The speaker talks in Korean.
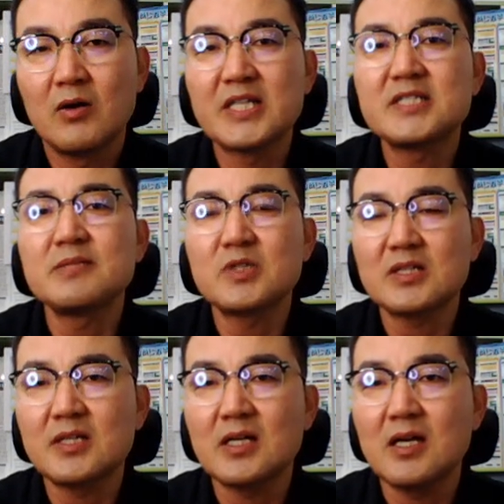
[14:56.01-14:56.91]
내 집을
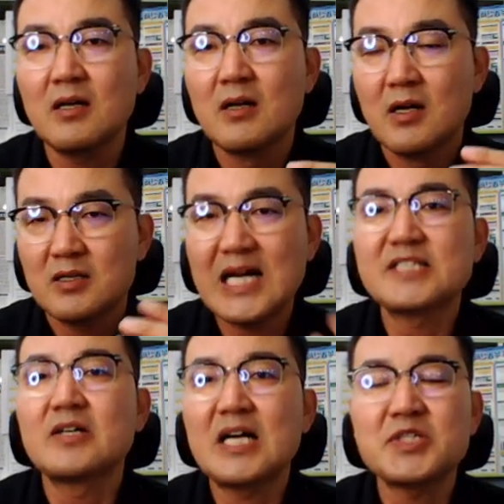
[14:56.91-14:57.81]
갖다가
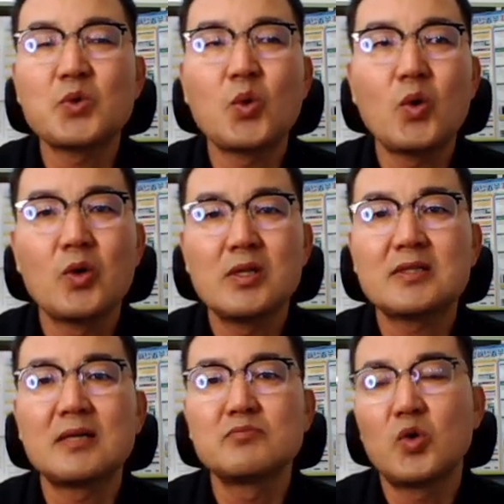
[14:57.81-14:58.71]
가정하시고
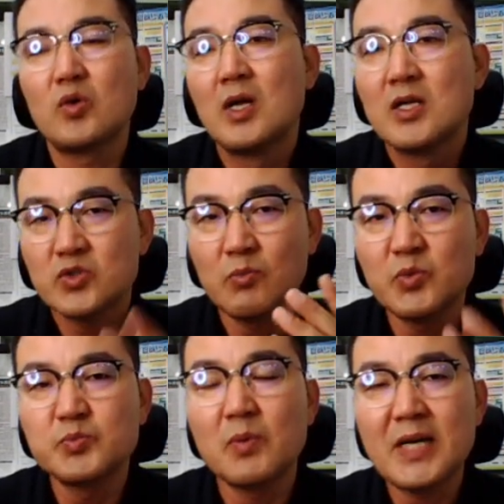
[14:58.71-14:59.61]
일단 뭐
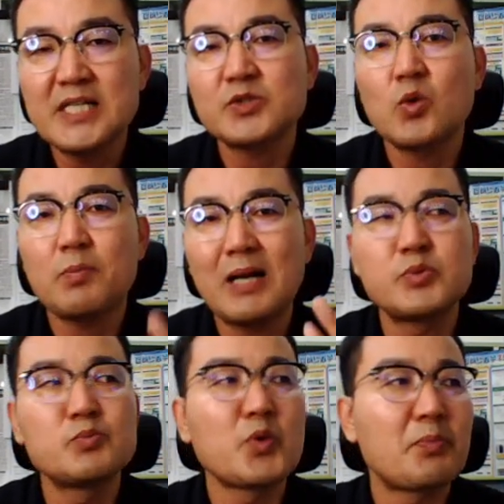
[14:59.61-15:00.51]
손품도 파시고
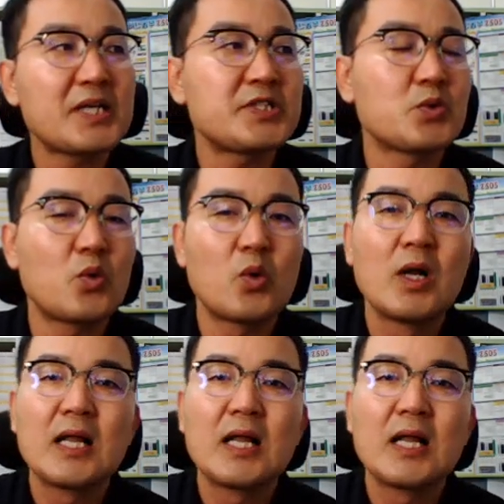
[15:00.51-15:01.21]
발품도 파시고